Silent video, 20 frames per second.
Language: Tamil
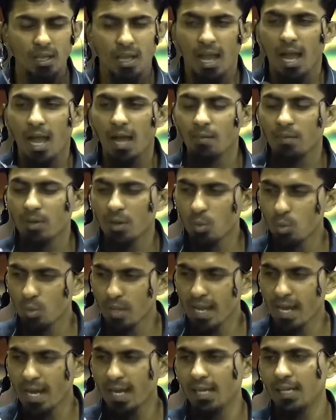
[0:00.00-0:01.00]
அவர்களுடைய
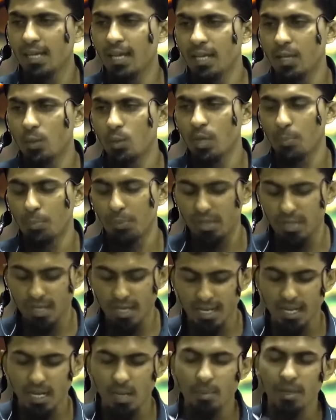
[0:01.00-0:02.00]
அழுகையுடைய பின்னணியை
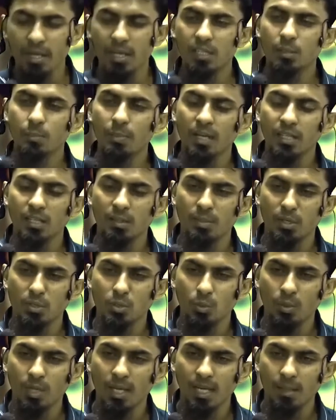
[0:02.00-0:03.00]
நாம எடுத்து பார்த்தோம் என்று
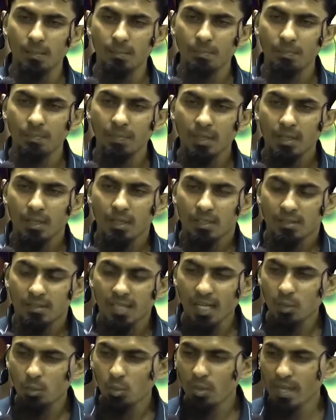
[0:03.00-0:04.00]
சொன்னால்
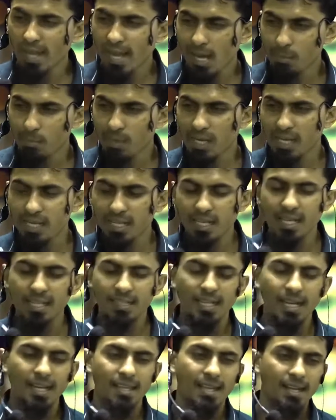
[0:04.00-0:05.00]
தன்னுடைய அமலை நினைத்து
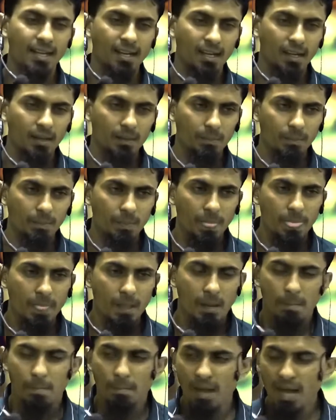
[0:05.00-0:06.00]
அழுதார்கள்
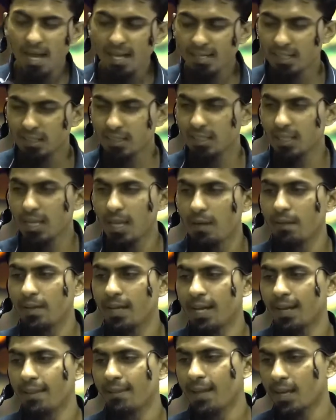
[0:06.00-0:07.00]
மார்க்கத்துக்காக வேண்டி
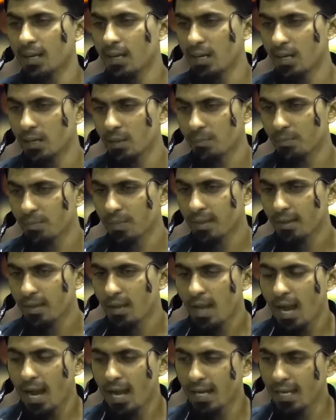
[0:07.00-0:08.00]
அழுதார்கள்
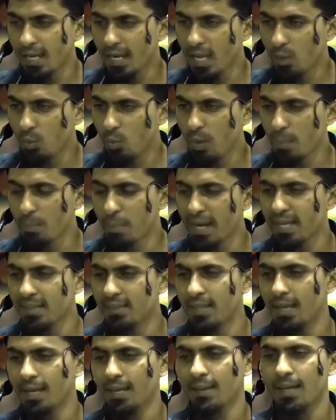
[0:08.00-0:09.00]
அல்லாஹுவை பயந்து
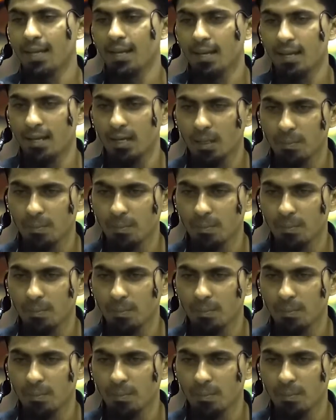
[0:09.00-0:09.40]
அழுதார்கள்